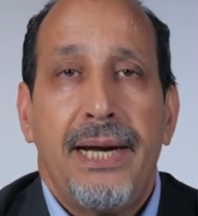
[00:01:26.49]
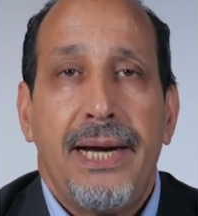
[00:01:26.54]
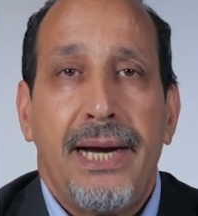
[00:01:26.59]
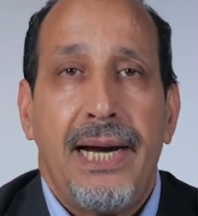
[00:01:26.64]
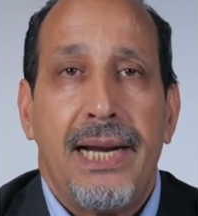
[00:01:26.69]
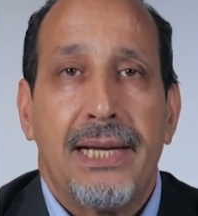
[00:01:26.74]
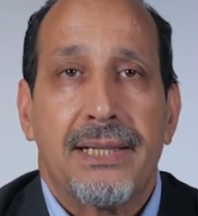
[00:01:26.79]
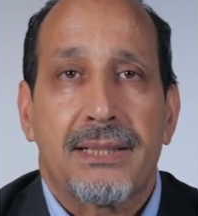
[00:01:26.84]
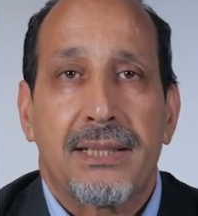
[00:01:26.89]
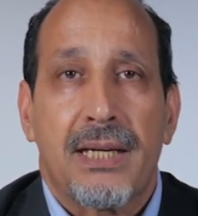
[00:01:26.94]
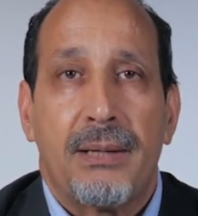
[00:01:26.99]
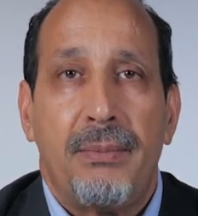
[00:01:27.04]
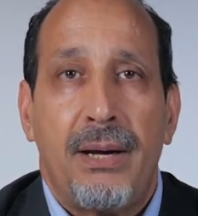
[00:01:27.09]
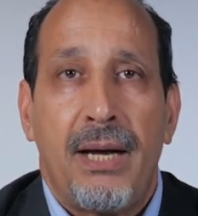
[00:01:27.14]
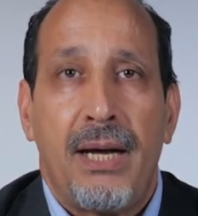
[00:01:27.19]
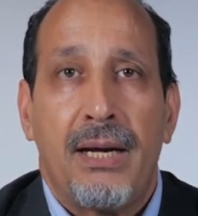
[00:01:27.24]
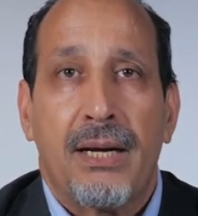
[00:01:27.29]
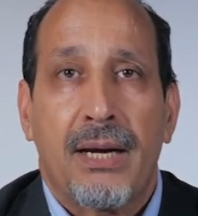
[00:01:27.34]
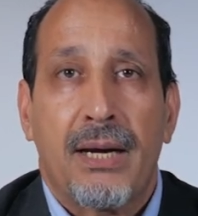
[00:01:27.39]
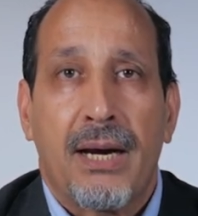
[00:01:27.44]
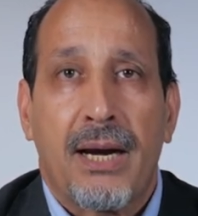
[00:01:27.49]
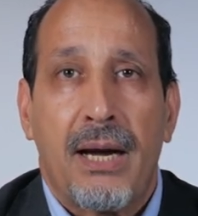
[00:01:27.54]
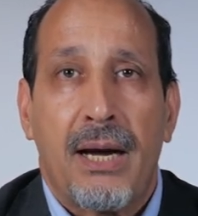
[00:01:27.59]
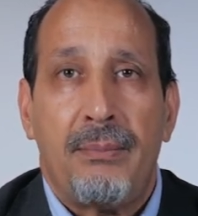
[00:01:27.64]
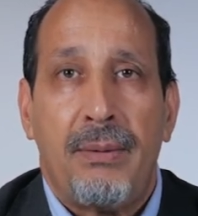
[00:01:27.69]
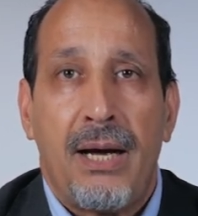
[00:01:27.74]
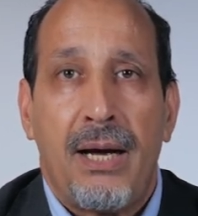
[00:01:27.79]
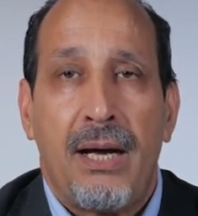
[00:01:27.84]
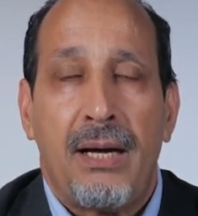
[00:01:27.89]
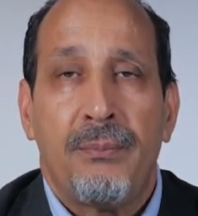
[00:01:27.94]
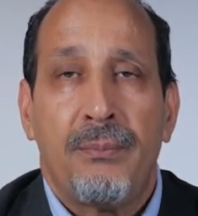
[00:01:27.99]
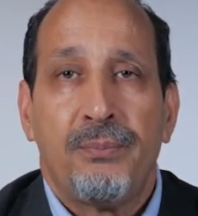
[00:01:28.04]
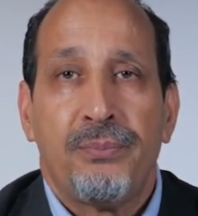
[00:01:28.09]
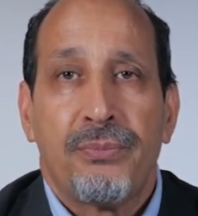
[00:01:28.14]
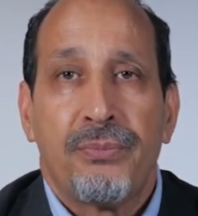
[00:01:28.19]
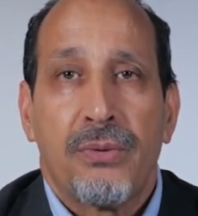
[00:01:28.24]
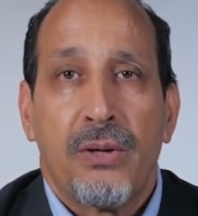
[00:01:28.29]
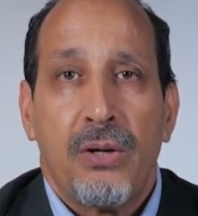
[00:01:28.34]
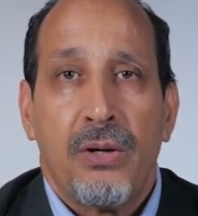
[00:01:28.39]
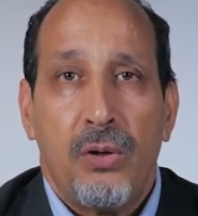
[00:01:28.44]
إلى السماء كما
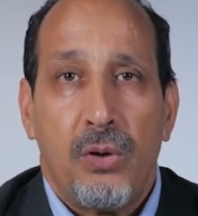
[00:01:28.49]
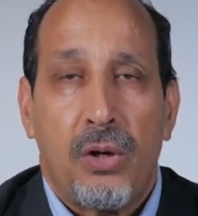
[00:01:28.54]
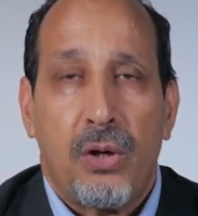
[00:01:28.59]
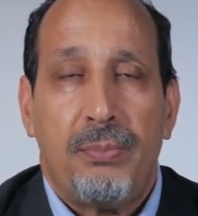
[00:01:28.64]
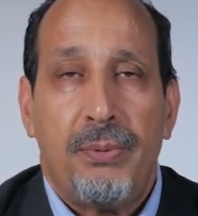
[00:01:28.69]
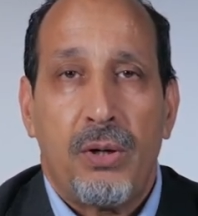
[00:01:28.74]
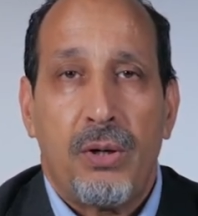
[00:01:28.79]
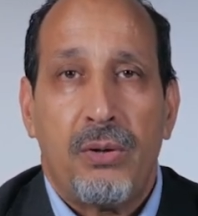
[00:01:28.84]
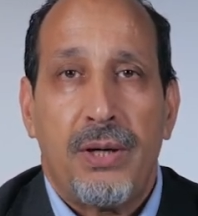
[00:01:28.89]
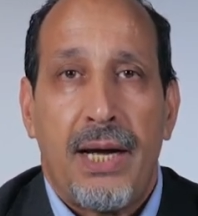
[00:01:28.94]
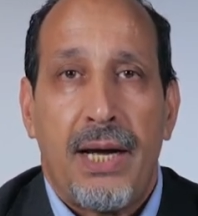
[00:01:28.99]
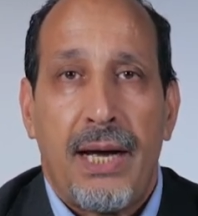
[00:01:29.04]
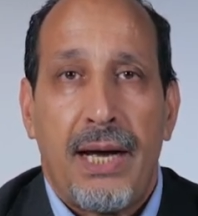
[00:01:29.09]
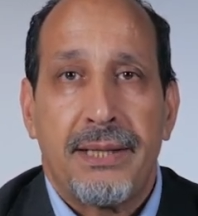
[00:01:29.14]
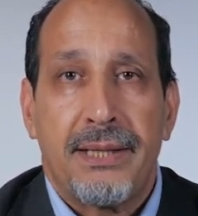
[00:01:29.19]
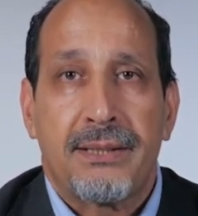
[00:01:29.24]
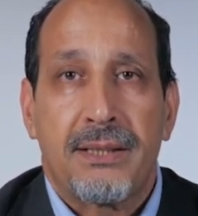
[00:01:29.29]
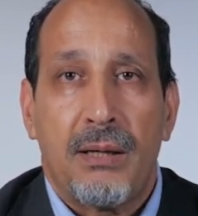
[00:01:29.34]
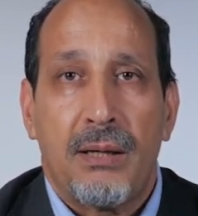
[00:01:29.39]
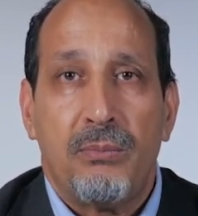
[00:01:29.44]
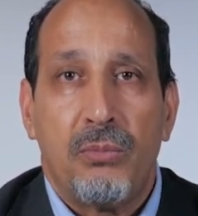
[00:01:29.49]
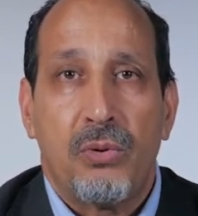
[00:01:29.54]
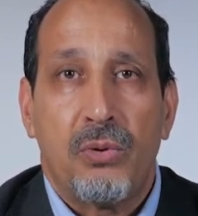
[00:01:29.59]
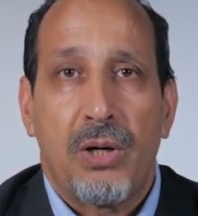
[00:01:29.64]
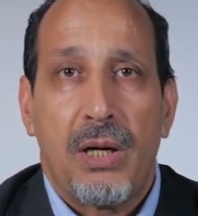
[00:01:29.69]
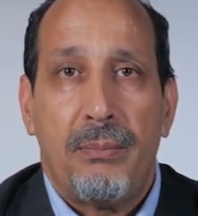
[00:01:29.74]
يخبرنا التلمود